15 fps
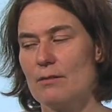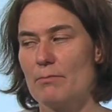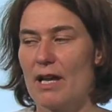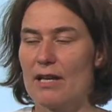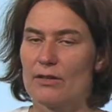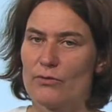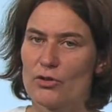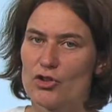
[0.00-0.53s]
Bei
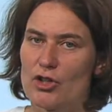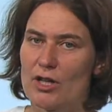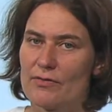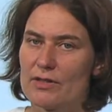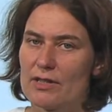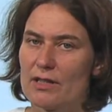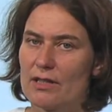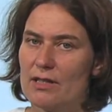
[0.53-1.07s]
einer
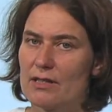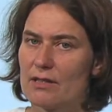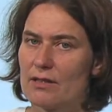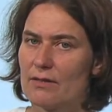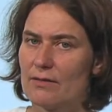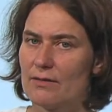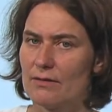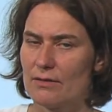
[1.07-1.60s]

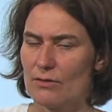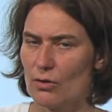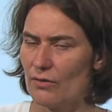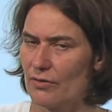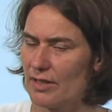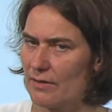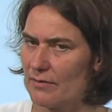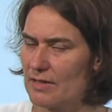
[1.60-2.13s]
Wirtschaftskrise
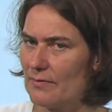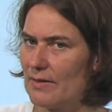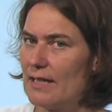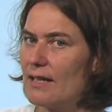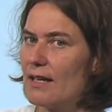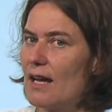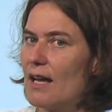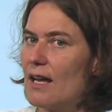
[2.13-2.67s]
läuft etwas
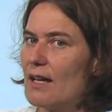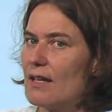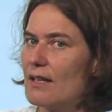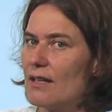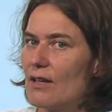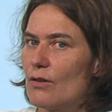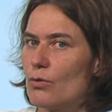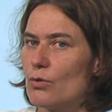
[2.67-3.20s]
weniger
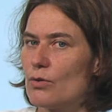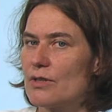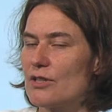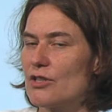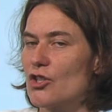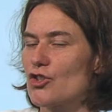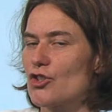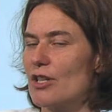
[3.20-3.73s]
ein, erhöht
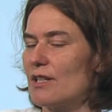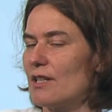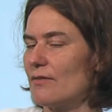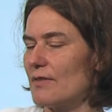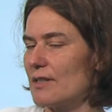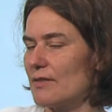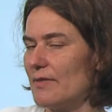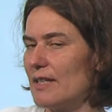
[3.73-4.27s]
sich der Stand
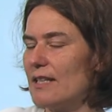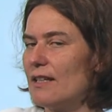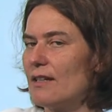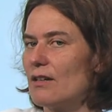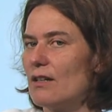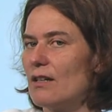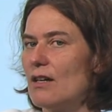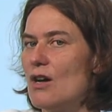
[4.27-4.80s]
etwas
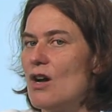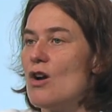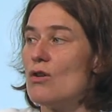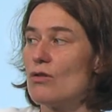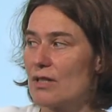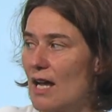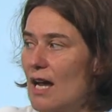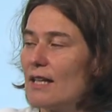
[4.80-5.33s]
weniger
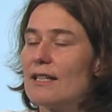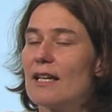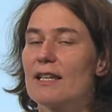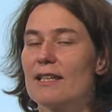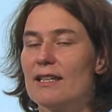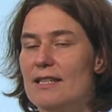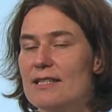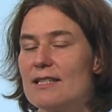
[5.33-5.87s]
und nach der
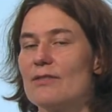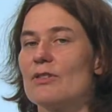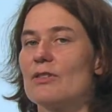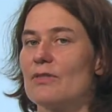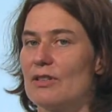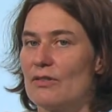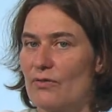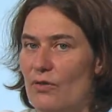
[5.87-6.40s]
Krise
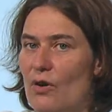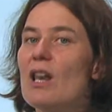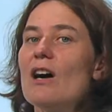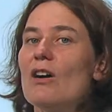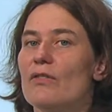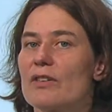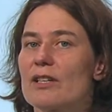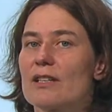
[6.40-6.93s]
wird wieder voll
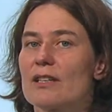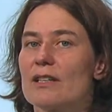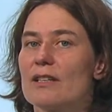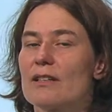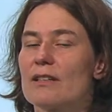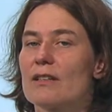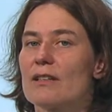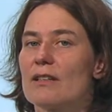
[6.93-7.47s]

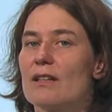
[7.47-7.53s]
aufgedreht.